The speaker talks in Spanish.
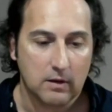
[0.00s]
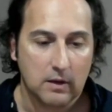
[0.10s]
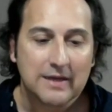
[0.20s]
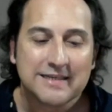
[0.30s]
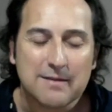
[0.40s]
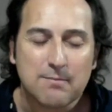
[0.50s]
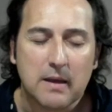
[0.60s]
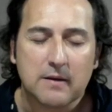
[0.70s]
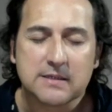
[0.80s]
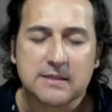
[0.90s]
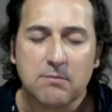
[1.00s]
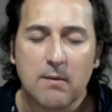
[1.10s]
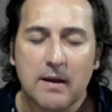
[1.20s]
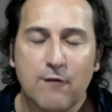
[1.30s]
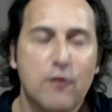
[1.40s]
Si me, si me
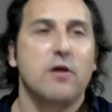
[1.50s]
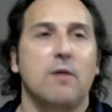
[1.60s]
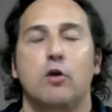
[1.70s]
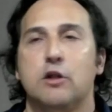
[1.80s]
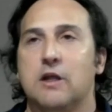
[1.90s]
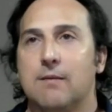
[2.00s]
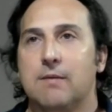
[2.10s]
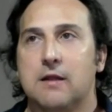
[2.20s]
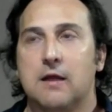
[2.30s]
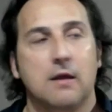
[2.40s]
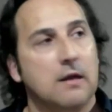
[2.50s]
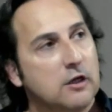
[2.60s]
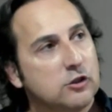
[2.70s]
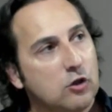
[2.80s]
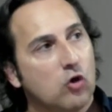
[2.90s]
beneficia políticamente,
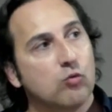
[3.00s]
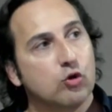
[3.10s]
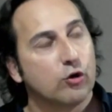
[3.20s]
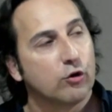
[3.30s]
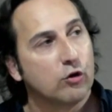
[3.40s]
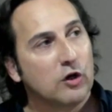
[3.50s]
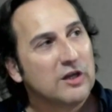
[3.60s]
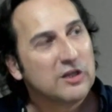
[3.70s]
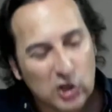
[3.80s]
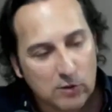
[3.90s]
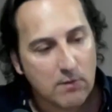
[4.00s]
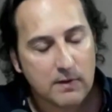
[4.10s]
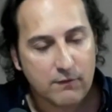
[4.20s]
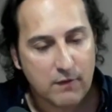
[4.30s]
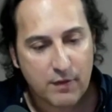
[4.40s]
tiro como un toro. Si no me
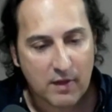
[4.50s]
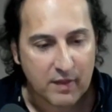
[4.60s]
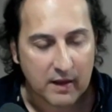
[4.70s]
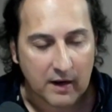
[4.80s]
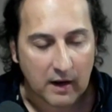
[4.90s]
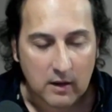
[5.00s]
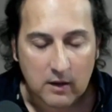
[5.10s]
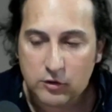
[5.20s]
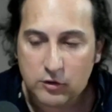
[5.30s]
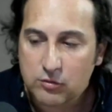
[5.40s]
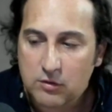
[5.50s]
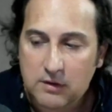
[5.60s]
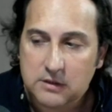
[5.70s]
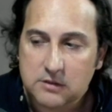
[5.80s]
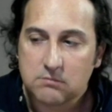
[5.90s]
beneficia, ceguera. Entonces tú
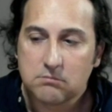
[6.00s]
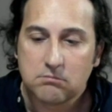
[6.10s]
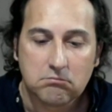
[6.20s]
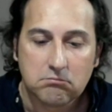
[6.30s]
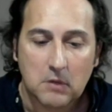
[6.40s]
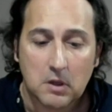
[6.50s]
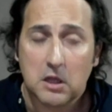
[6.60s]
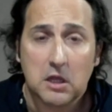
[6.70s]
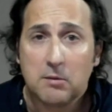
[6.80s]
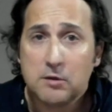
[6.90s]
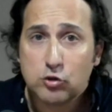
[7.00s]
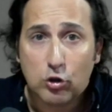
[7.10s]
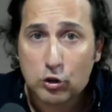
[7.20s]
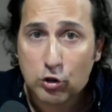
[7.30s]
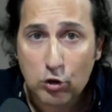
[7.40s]
dices, y he visto de
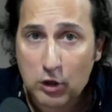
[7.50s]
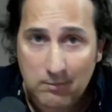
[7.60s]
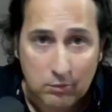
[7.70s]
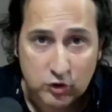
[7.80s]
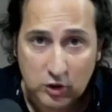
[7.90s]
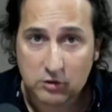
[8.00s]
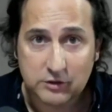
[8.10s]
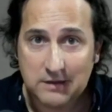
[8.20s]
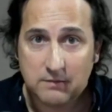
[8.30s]
todo en ambos sitios, ¿eh?